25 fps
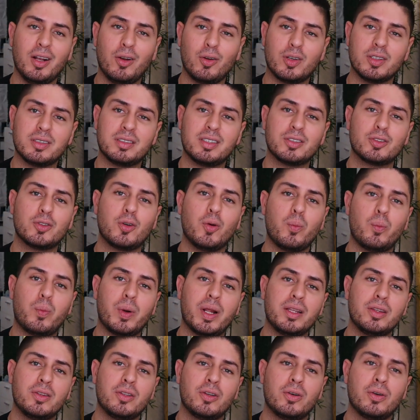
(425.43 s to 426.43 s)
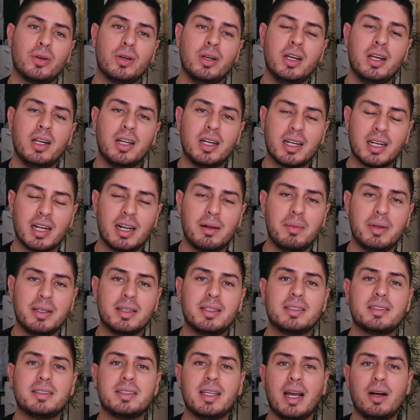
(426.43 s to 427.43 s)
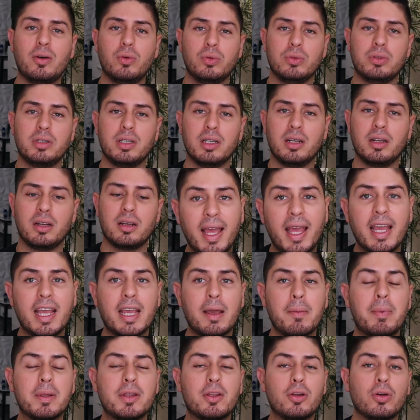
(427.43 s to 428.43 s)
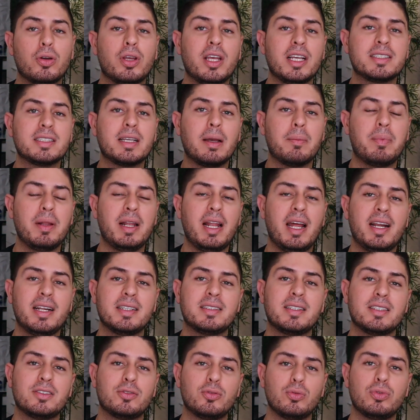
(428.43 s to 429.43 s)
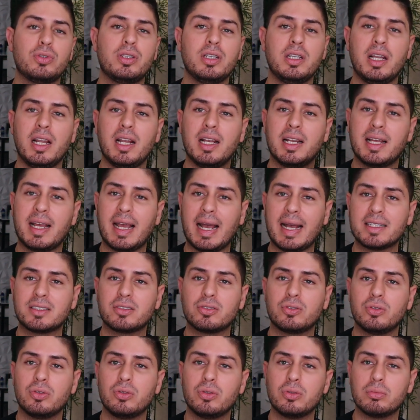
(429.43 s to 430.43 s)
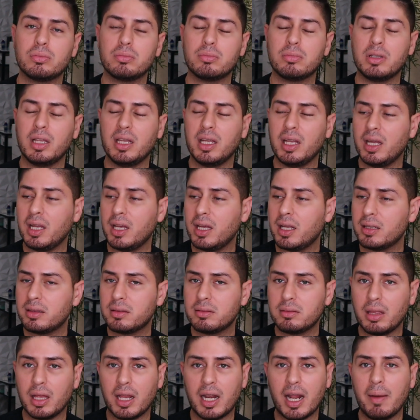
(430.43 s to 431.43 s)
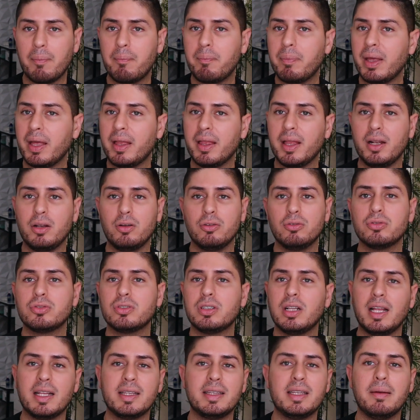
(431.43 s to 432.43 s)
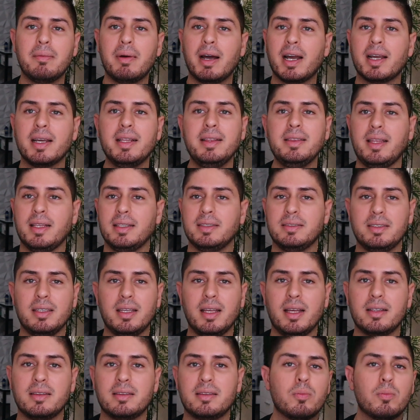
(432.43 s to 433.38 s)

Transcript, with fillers: que lo que estés comprando realmente sea útil. ¿En qué patologías capilares es útil el casco de terapia de luz LED de baja intensidad?